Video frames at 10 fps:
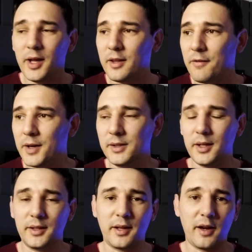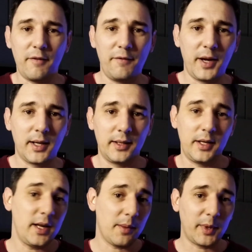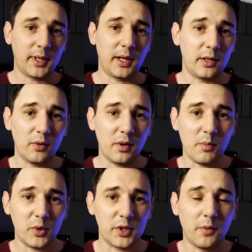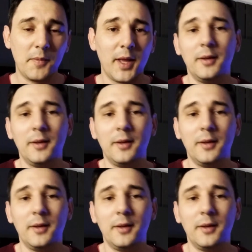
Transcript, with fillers: estas fragancias que te refrescan y aparte que te duran mucho.